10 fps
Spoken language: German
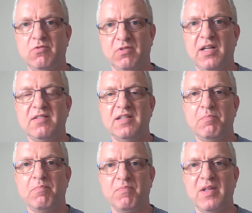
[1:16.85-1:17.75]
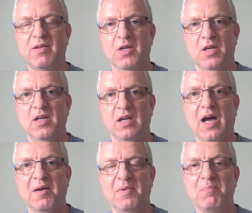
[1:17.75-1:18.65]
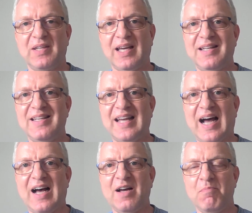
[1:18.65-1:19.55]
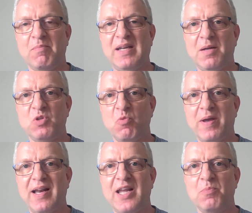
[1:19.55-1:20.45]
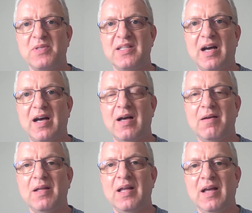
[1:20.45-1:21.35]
Und jetzt im, ja, im dritten Jahr mit dem Jubiläumsjahr